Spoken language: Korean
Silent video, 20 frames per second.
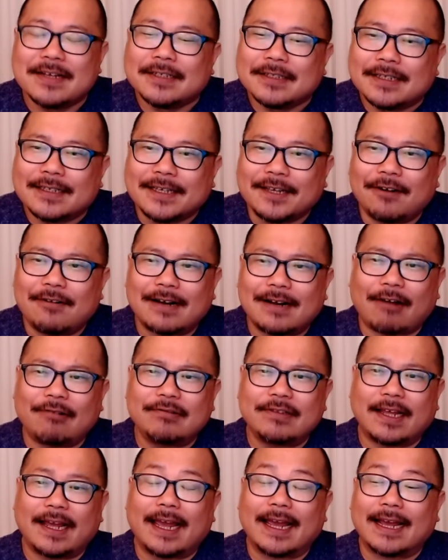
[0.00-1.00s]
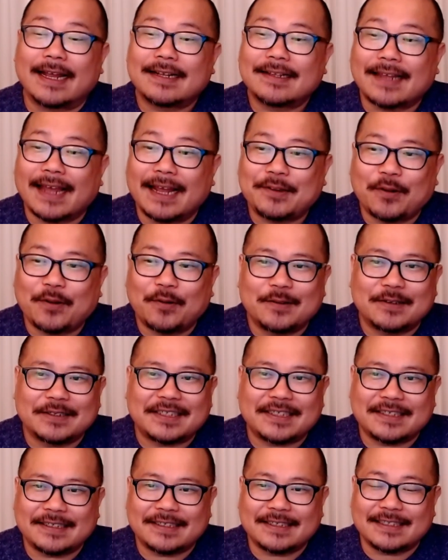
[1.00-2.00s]
이런 가운데
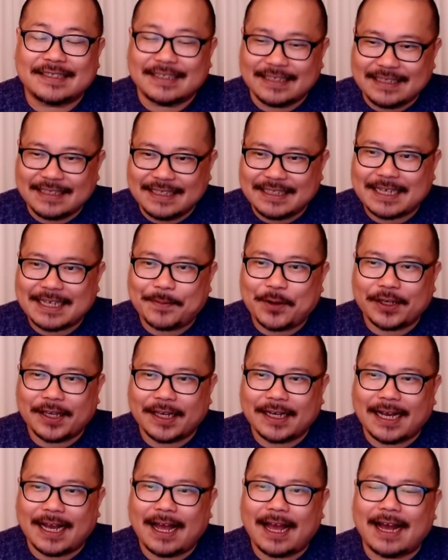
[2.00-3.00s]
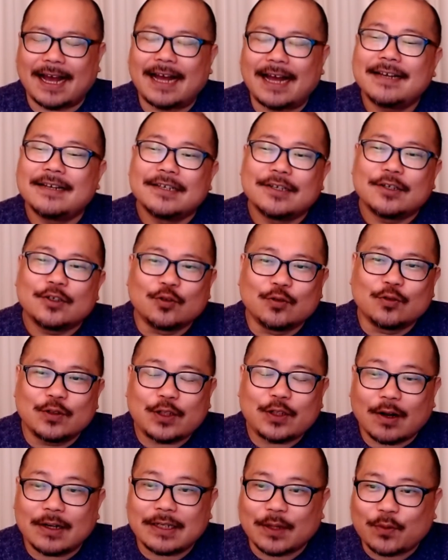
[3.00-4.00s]
대통령실은 이재명이가
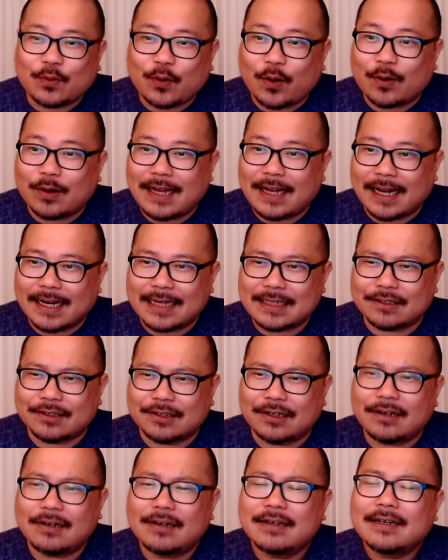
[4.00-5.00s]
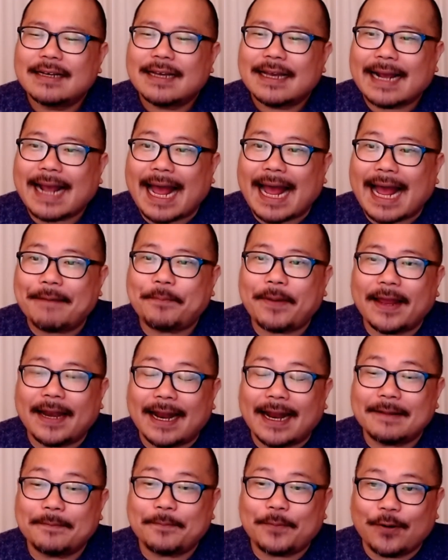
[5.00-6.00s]
윤석열 대통령을 향해서
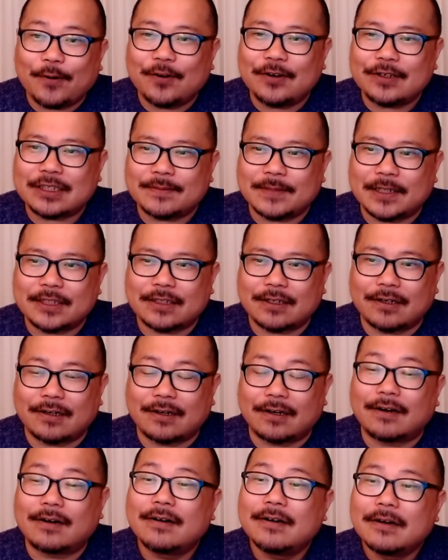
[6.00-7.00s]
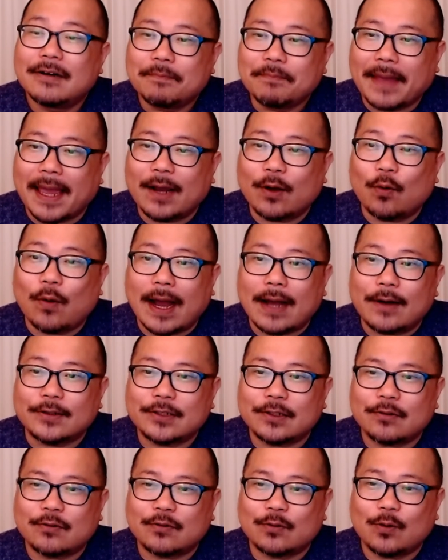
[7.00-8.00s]
깡패라는 표현을 쓰면서 맹공한
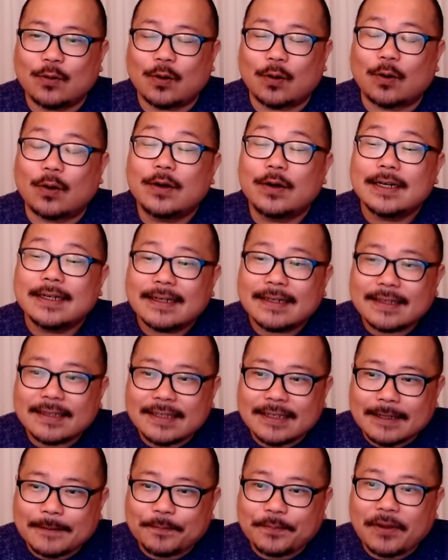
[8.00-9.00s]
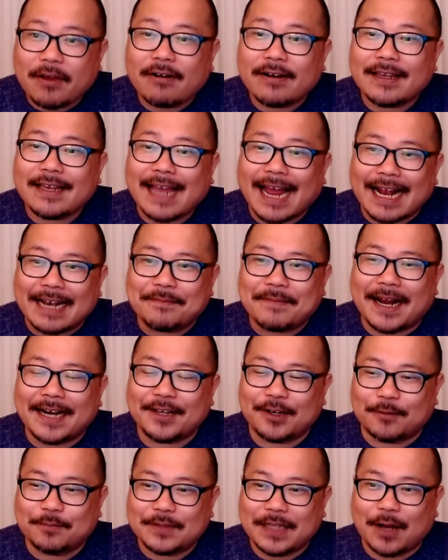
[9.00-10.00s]
것을 두고 특별히 할 말이
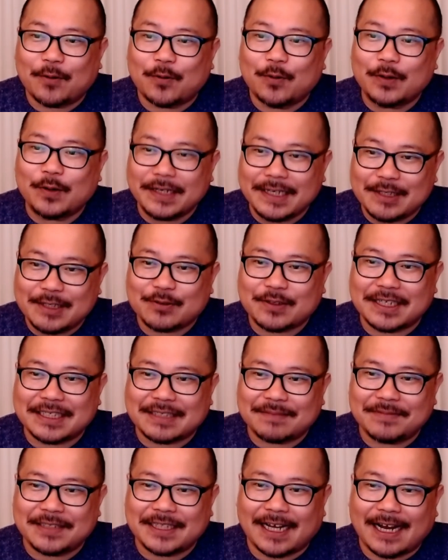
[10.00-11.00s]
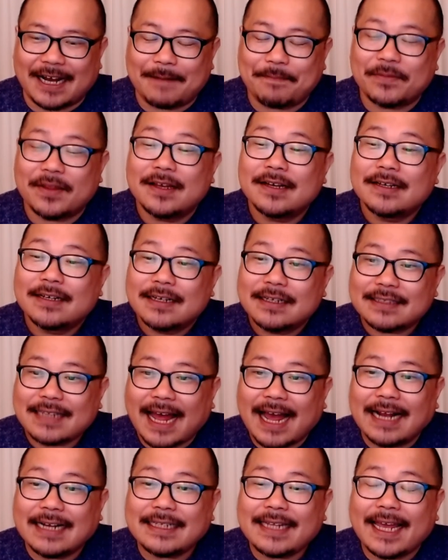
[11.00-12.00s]
없다고 일축했습니다.
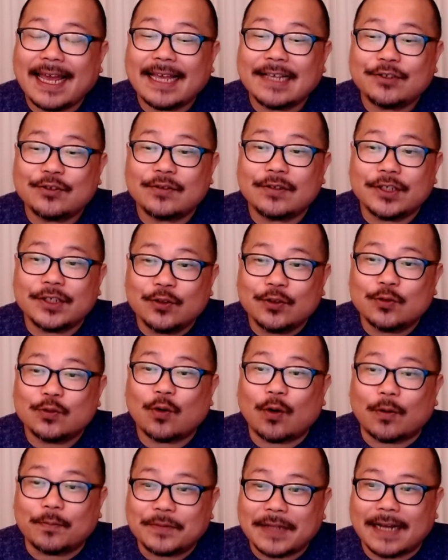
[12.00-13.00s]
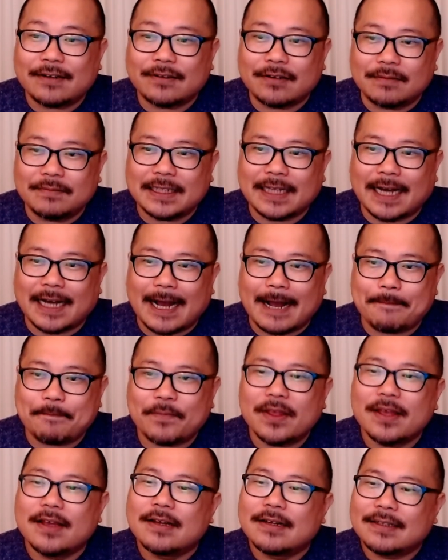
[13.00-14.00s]
상대해줄 이유도 없다는 겁니다.
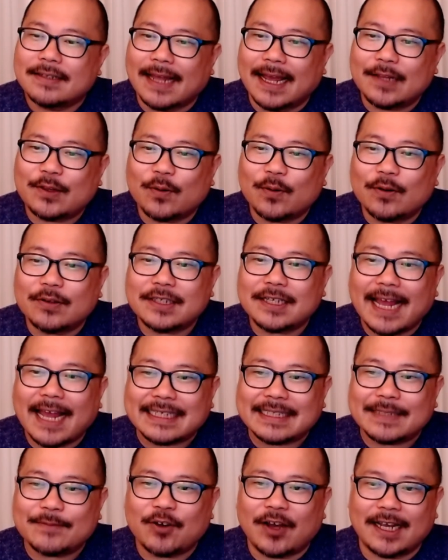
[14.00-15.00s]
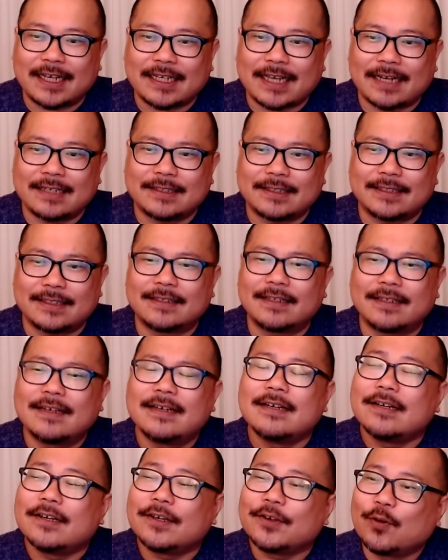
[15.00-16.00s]
대통령실 핵심 관계자는
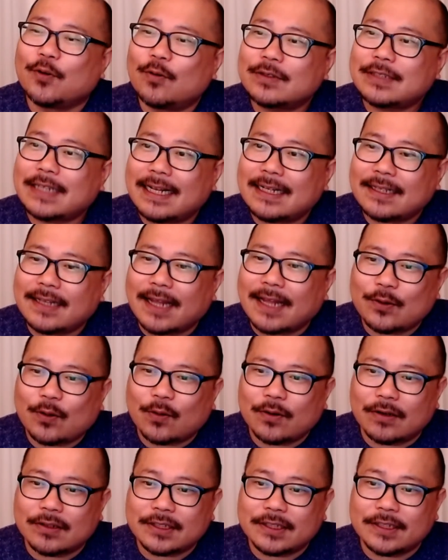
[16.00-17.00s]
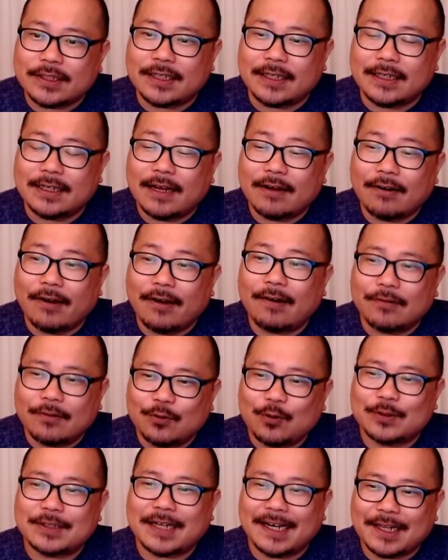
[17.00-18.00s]
용산
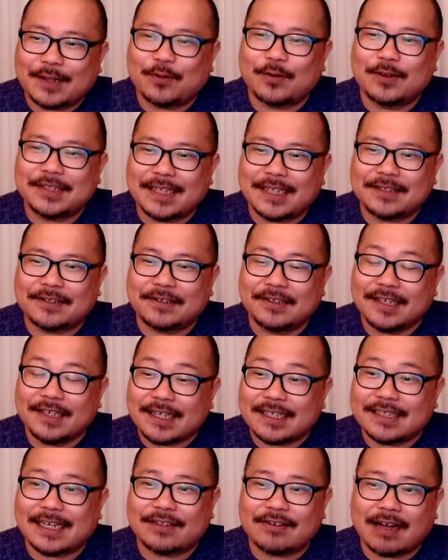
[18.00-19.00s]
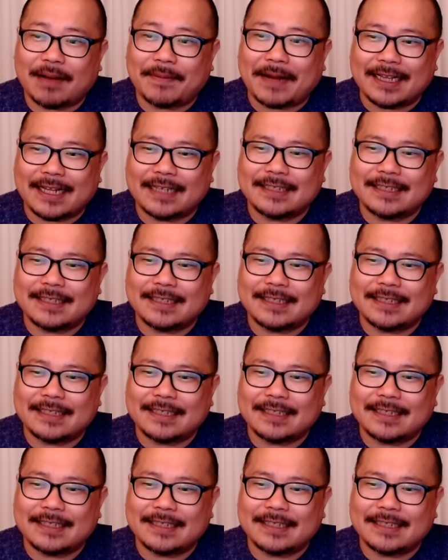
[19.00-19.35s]
대통령실에서 이 기자들과 만난